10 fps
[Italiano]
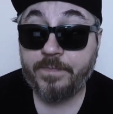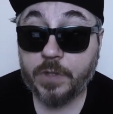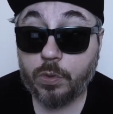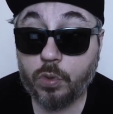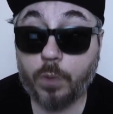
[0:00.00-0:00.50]

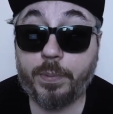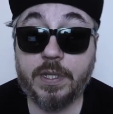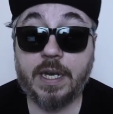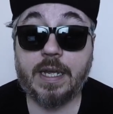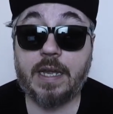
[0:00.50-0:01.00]
un gruppo
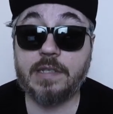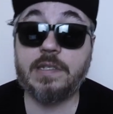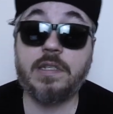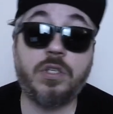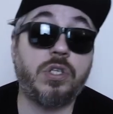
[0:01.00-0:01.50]
di
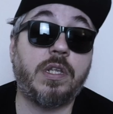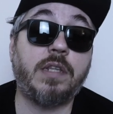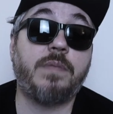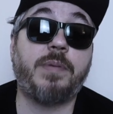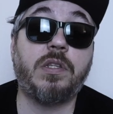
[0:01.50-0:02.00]
ragazzi
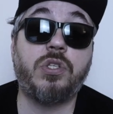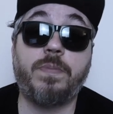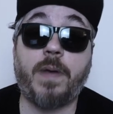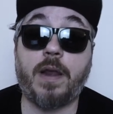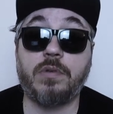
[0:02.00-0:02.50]
deciderà di
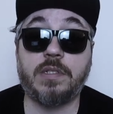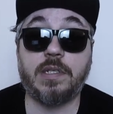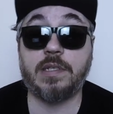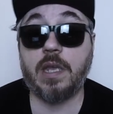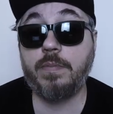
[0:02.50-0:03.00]
partecipare a
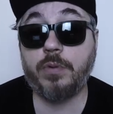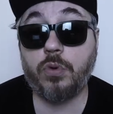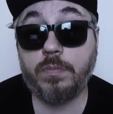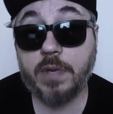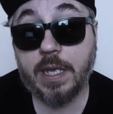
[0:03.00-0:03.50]
questa escape
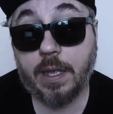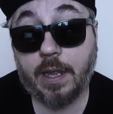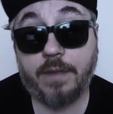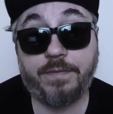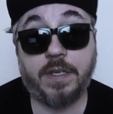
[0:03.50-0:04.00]
room e
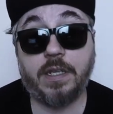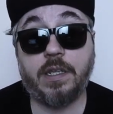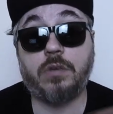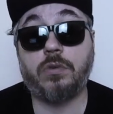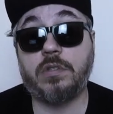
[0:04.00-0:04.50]
alla fine
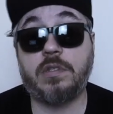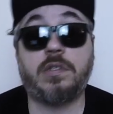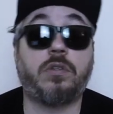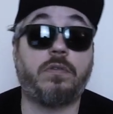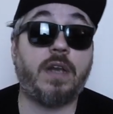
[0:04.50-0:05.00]
dei conti
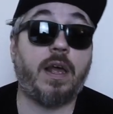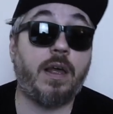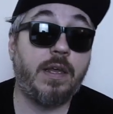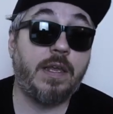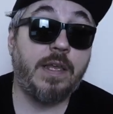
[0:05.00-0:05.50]
si
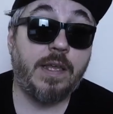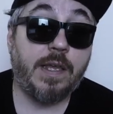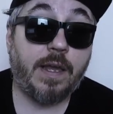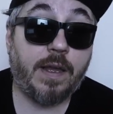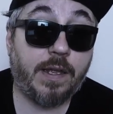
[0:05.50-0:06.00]
troverà
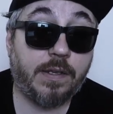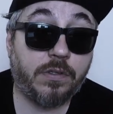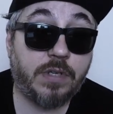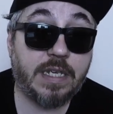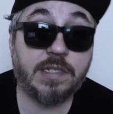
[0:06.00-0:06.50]
a
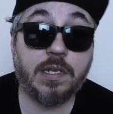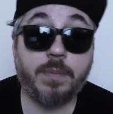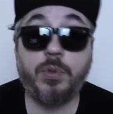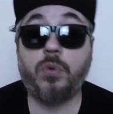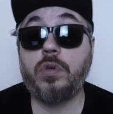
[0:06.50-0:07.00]
non
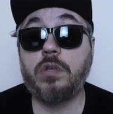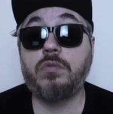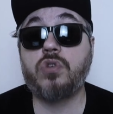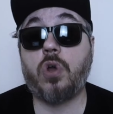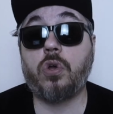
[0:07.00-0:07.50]
essere più in
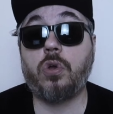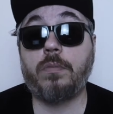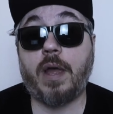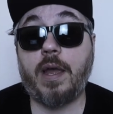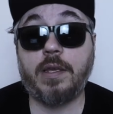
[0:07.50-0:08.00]
un gioco
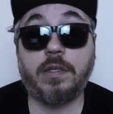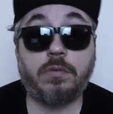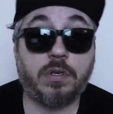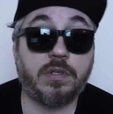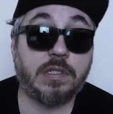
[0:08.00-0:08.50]
ma in
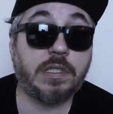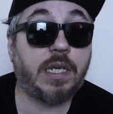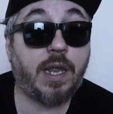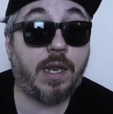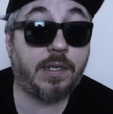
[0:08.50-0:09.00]
qualcosa di
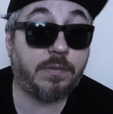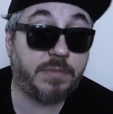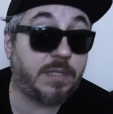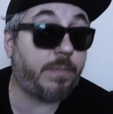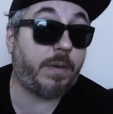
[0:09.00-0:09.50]
reale.
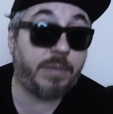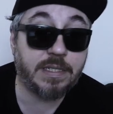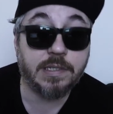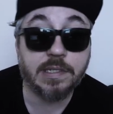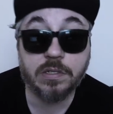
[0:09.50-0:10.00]
Mi sembra
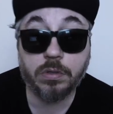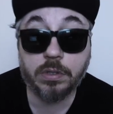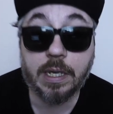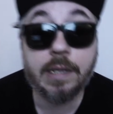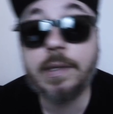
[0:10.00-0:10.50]
abbastanza
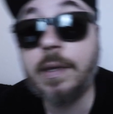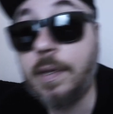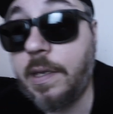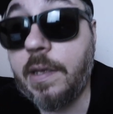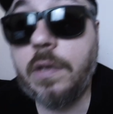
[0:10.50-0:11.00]
scontata
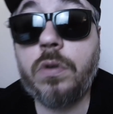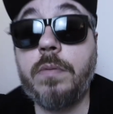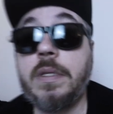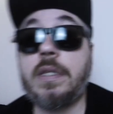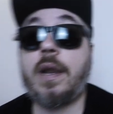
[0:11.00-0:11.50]

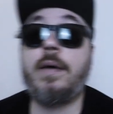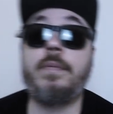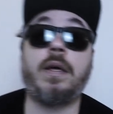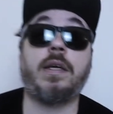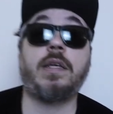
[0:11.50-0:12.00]
come
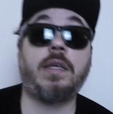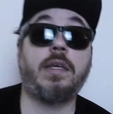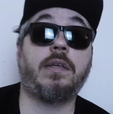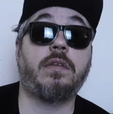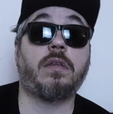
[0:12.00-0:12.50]
trama
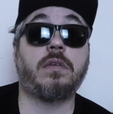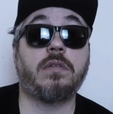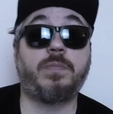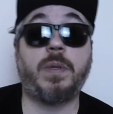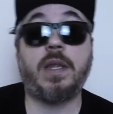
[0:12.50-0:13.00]
e
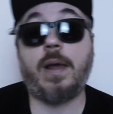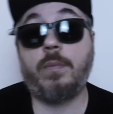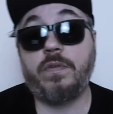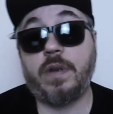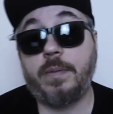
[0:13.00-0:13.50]
eh,
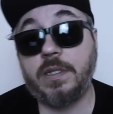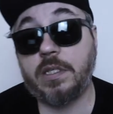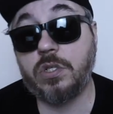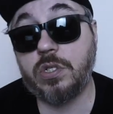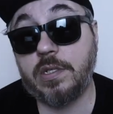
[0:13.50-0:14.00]
speriamo
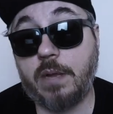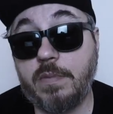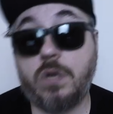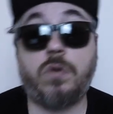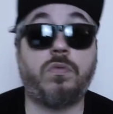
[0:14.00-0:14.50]
veramente che ci sia
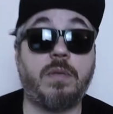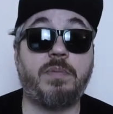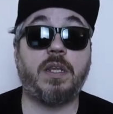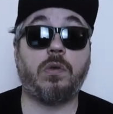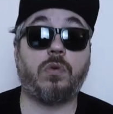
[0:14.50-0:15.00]
almeno un
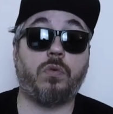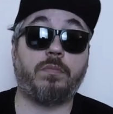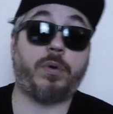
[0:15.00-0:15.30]
epilogo un po'